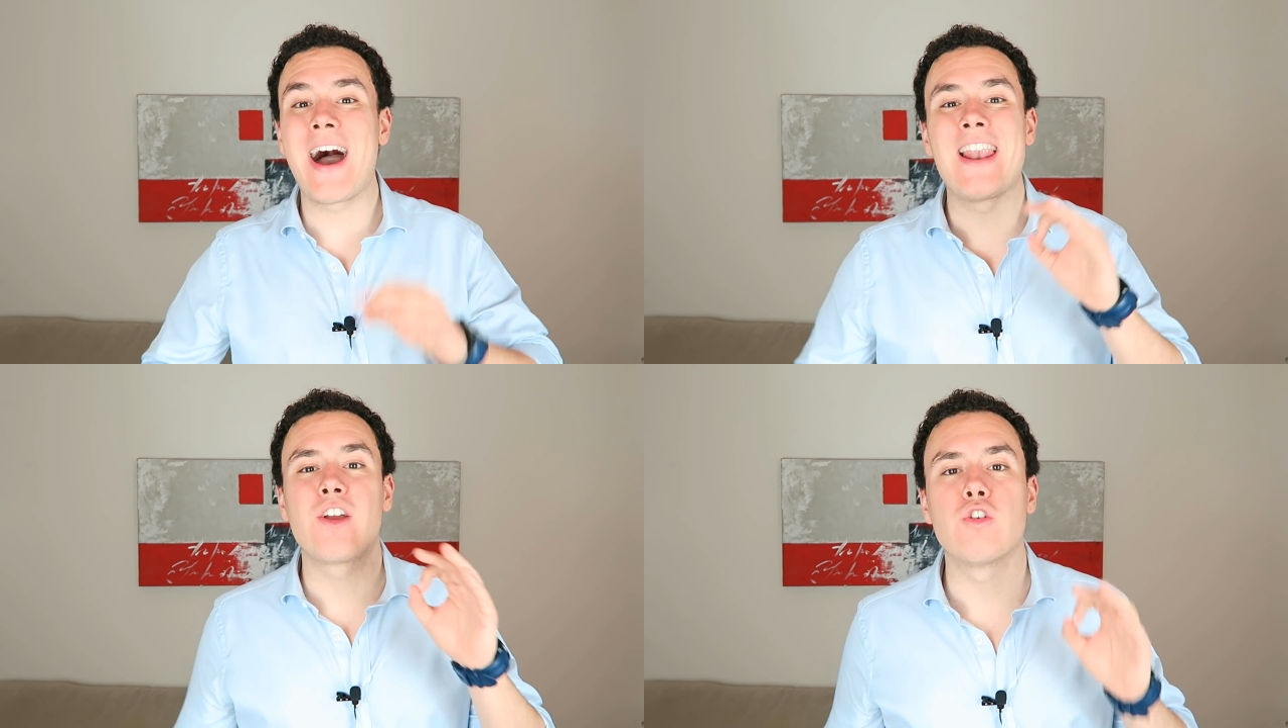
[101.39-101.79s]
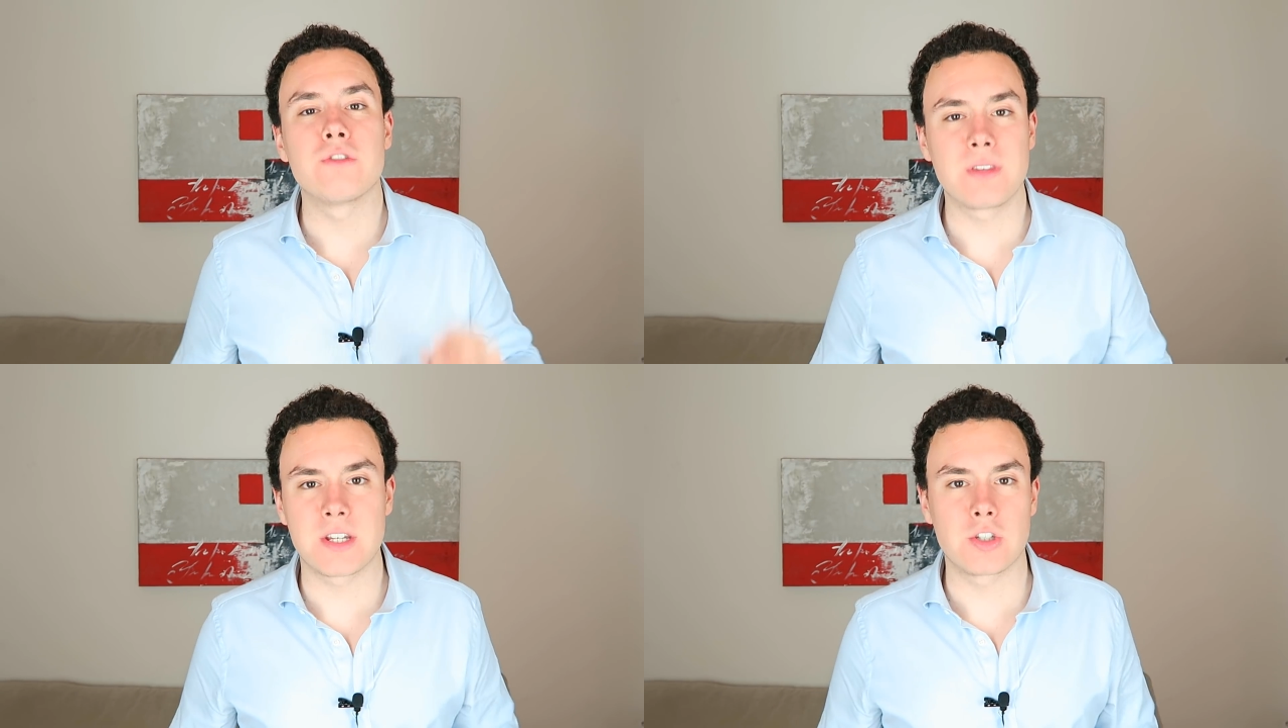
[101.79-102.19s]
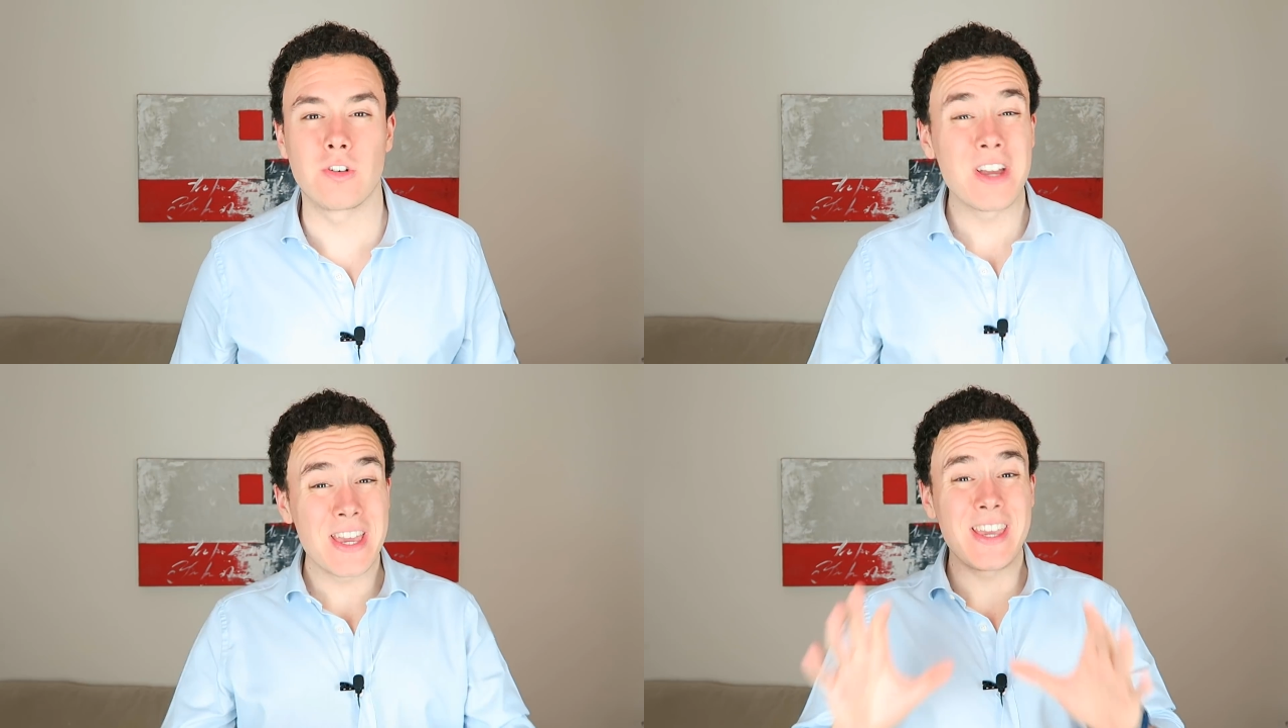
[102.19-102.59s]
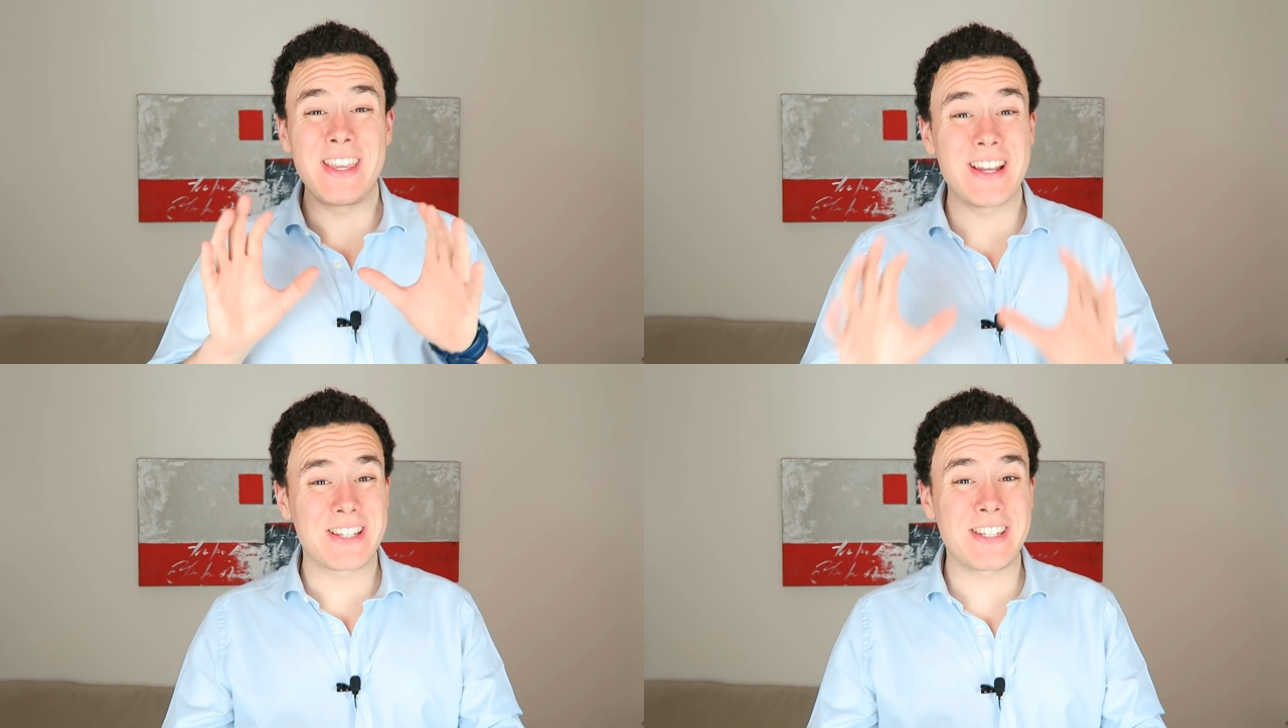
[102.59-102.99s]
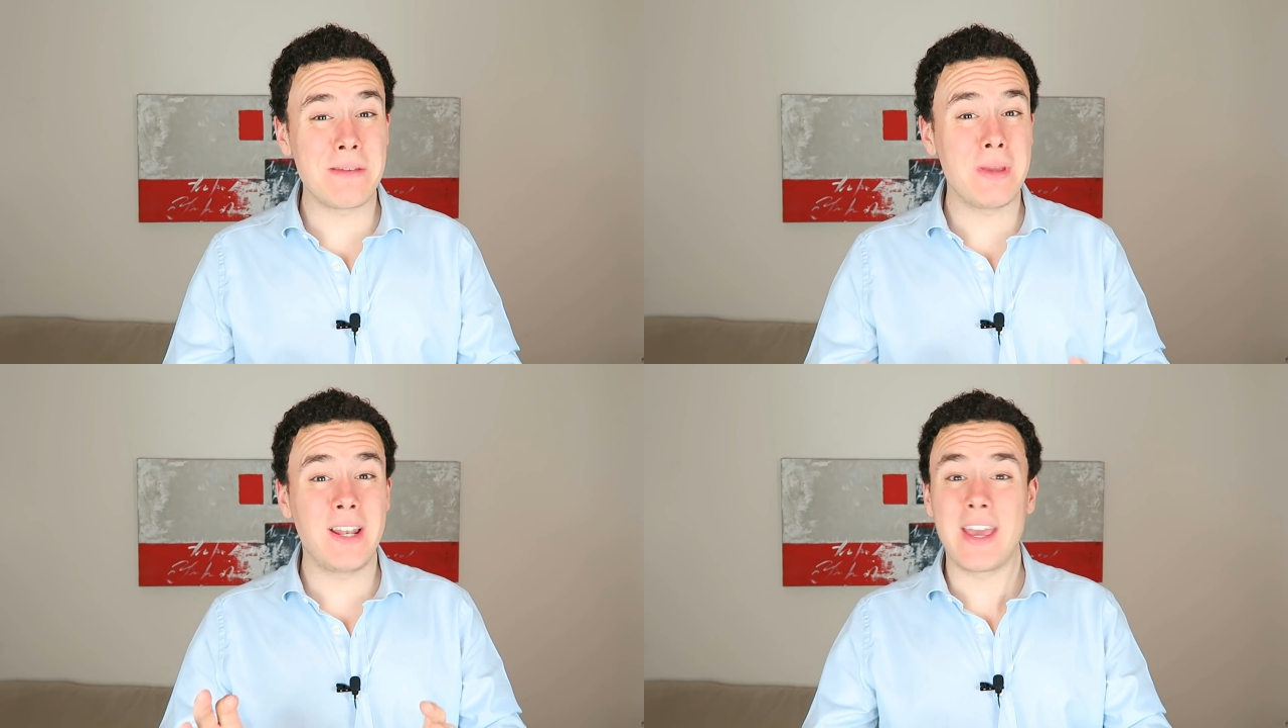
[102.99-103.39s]
al contexto y el
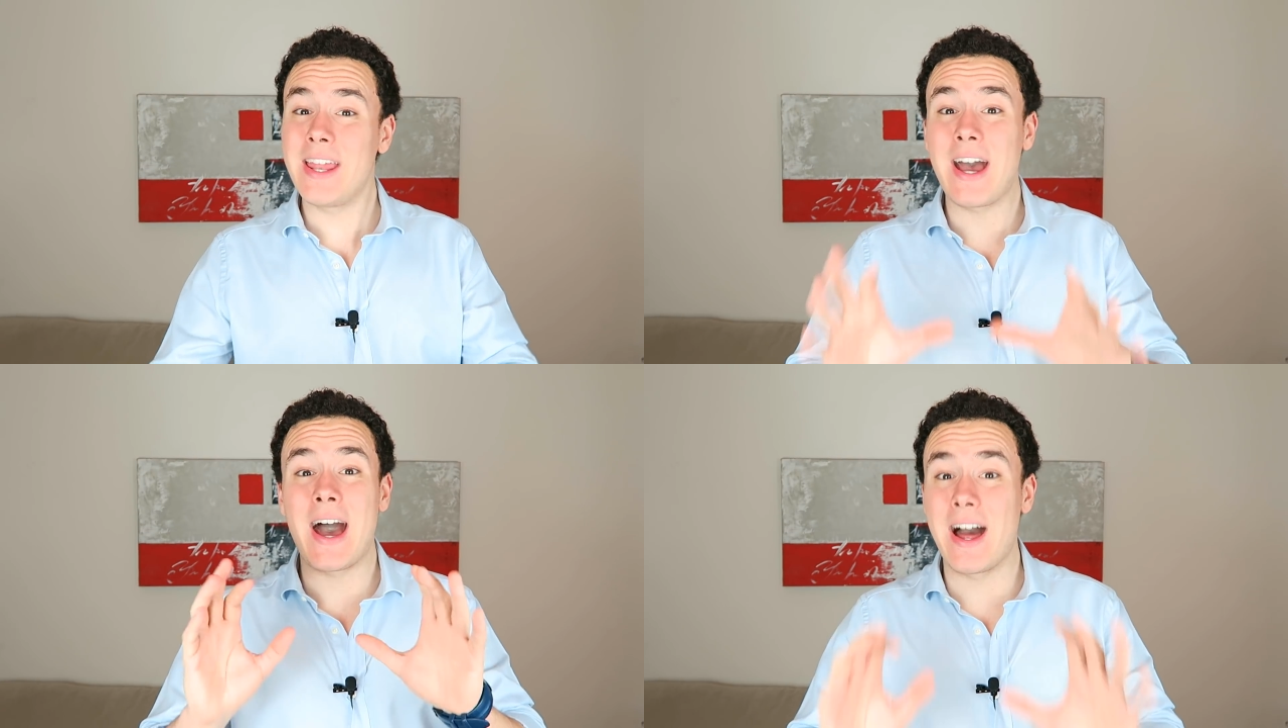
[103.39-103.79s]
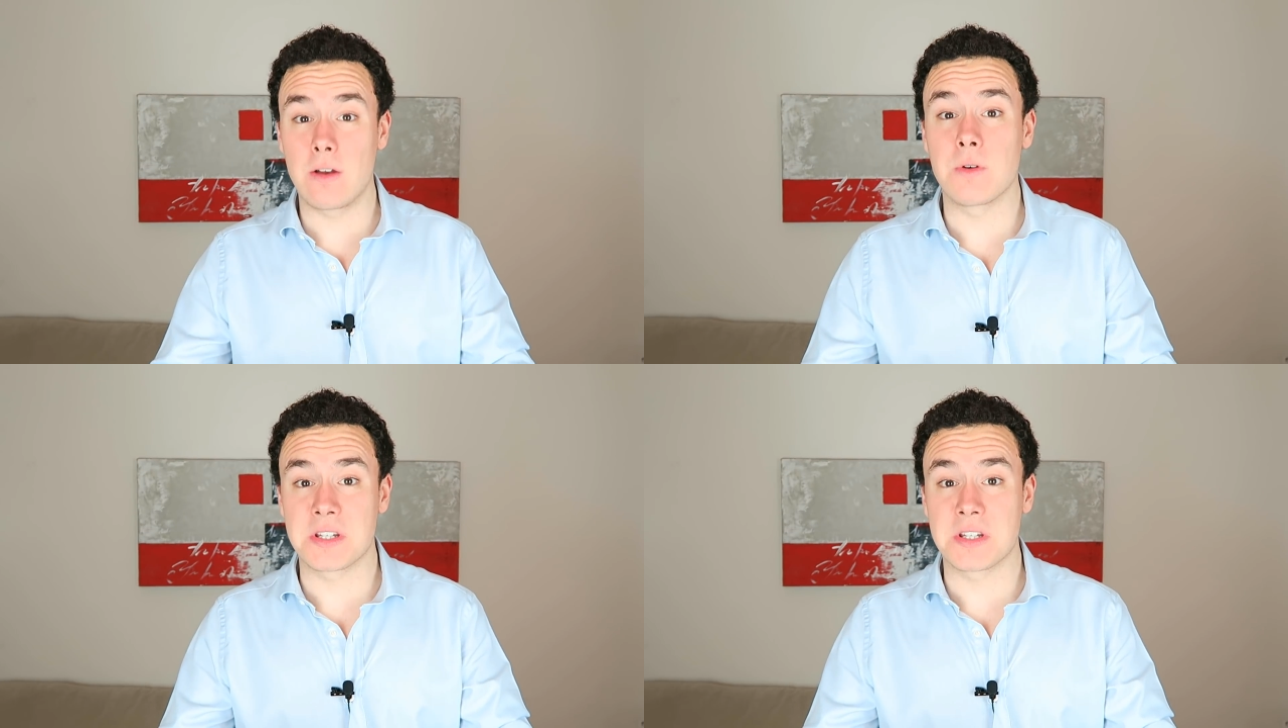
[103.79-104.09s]
símil era algo